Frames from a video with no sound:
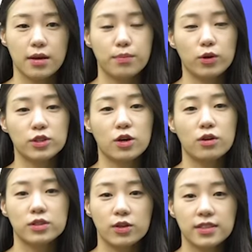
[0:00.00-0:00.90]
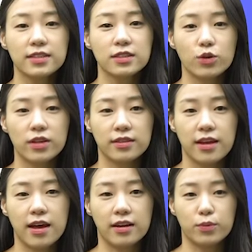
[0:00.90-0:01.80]
먼저 전자증권에
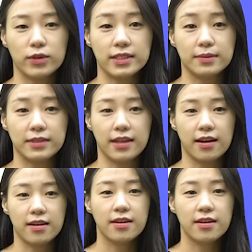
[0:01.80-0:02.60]
대해 알아보겠습니다.